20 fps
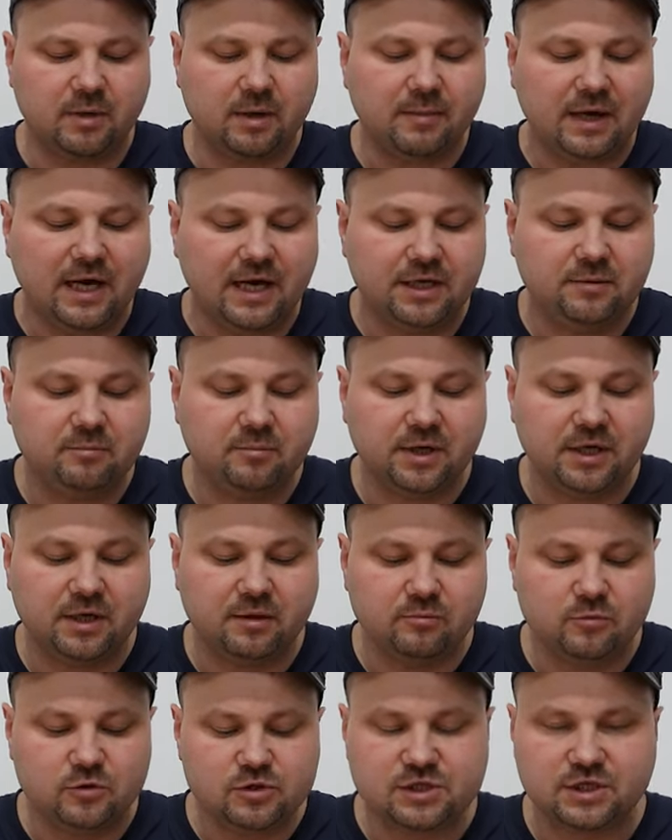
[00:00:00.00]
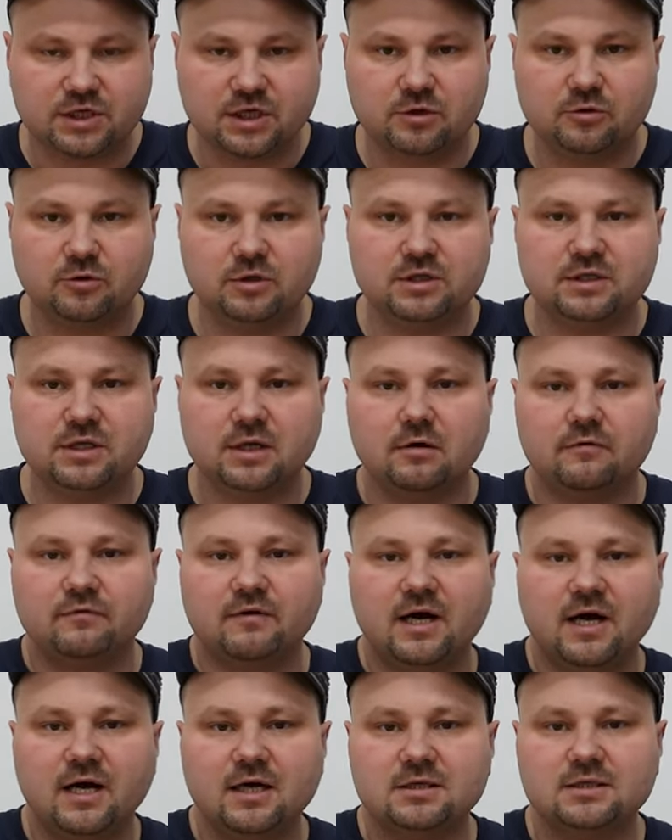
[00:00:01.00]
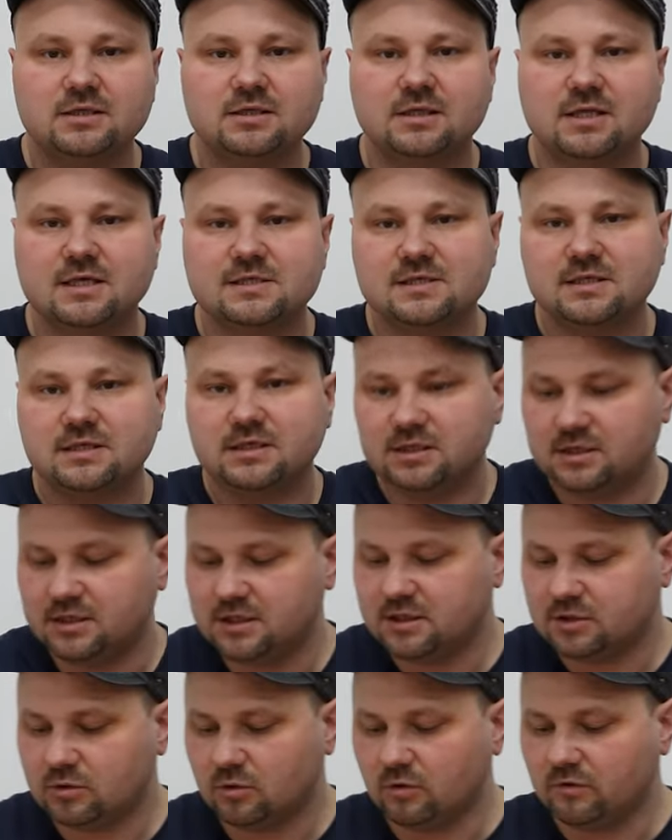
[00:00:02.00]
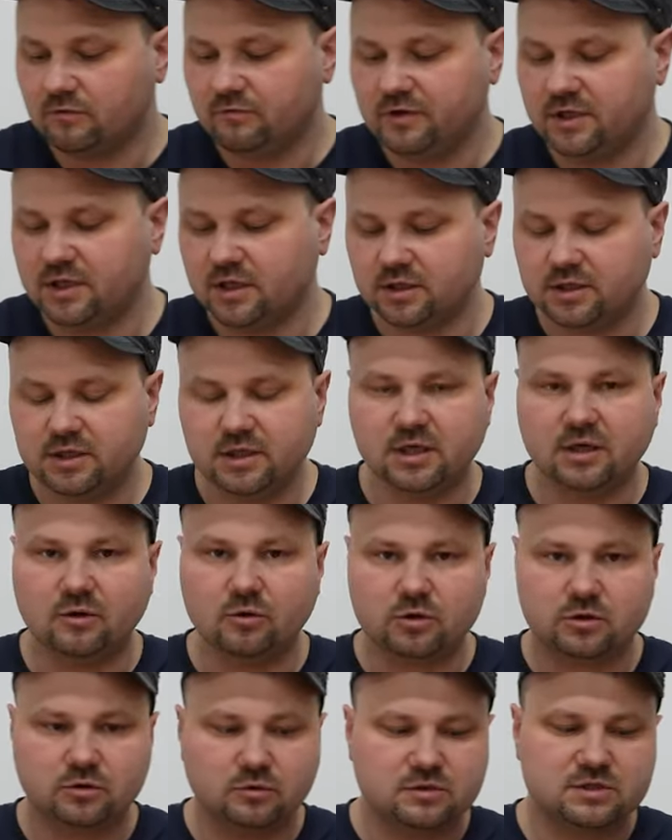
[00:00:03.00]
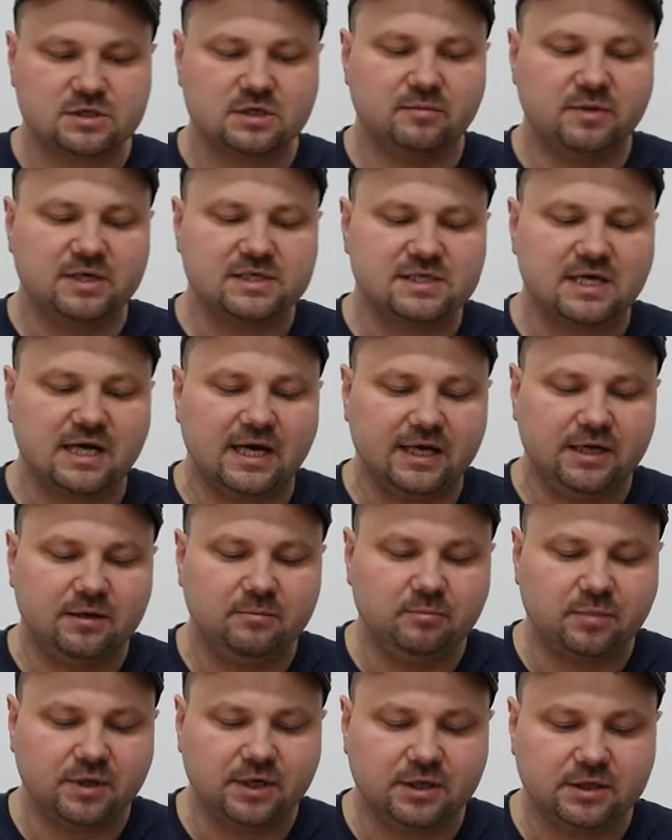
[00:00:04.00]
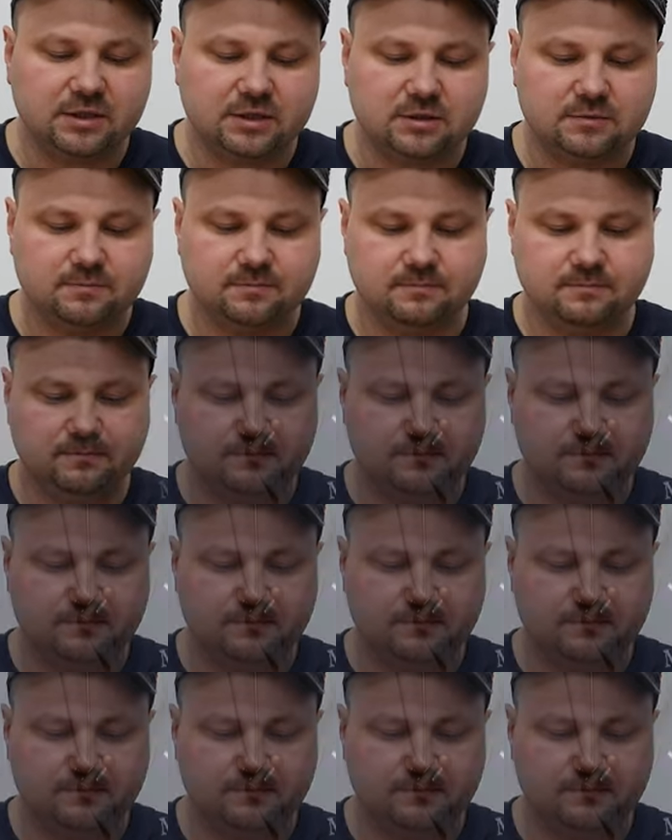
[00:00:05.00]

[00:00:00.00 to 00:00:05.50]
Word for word: Beim Einbringen müsst ihr natürlich darauf achten, dass ihr die Dichtungen wieder hier ordnungsgemäß einbringt